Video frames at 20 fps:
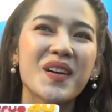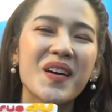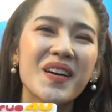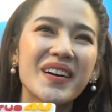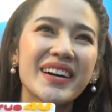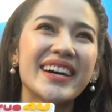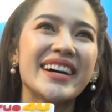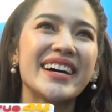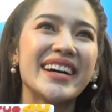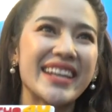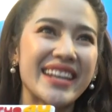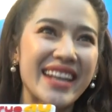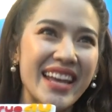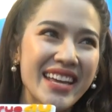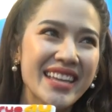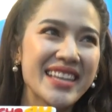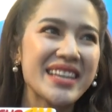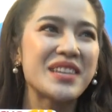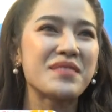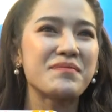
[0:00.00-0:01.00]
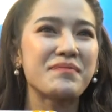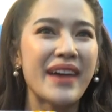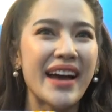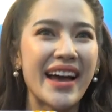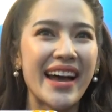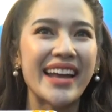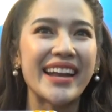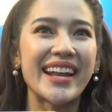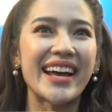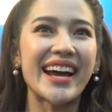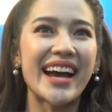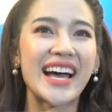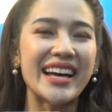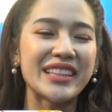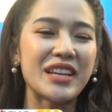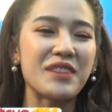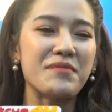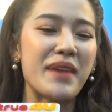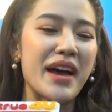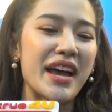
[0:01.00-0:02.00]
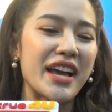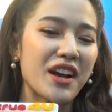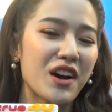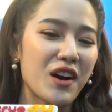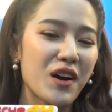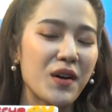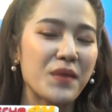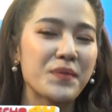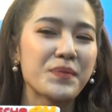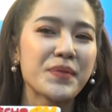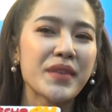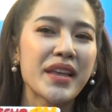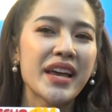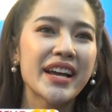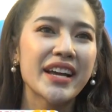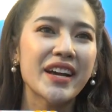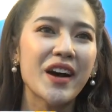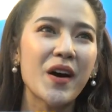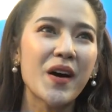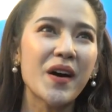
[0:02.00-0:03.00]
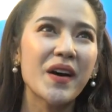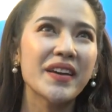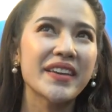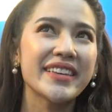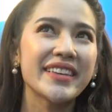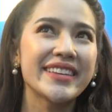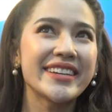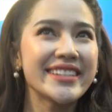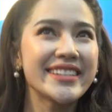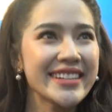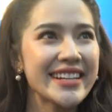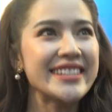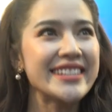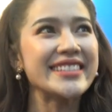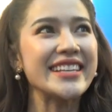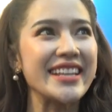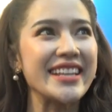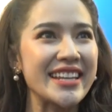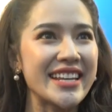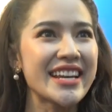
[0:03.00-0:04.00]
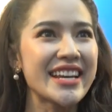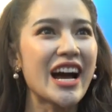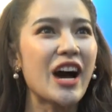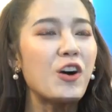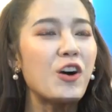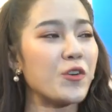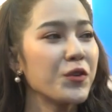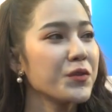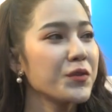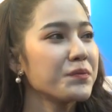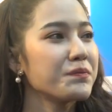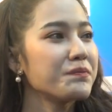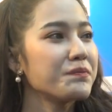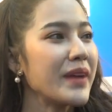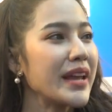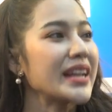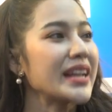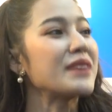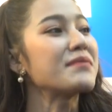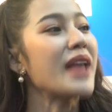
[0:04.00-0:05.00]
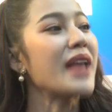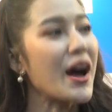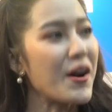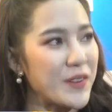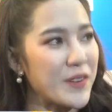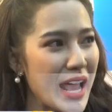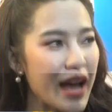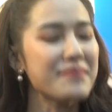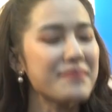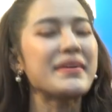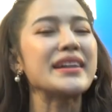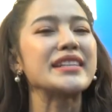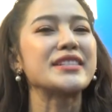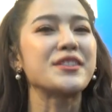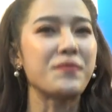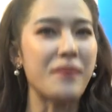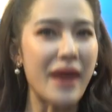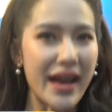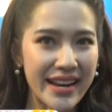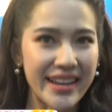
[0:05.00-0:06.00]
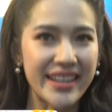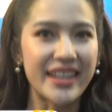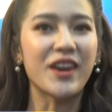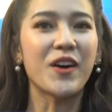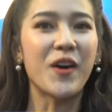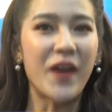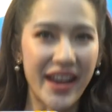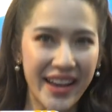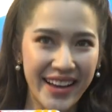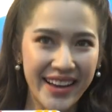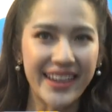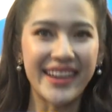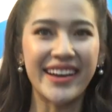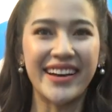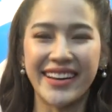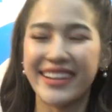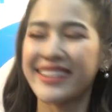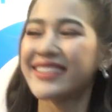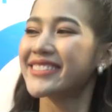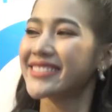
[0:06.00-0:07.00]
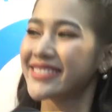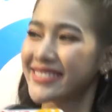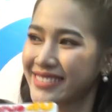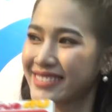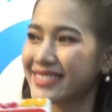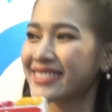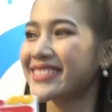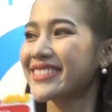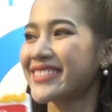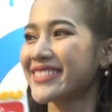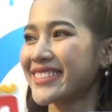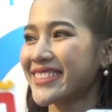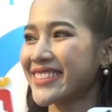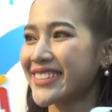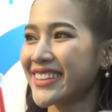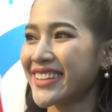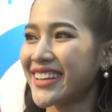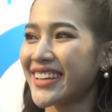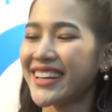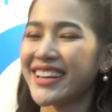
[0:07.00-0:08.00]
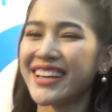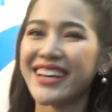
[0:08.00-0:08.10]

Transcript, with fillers: ก็เคยได้ยินมานะคะ แต่ไม่ก็ก็ยึดในสิ่งที่เขาเป็นกับเรานะปัจจุบันดีกว่าตลอดสองปีคุณไม่เคยมี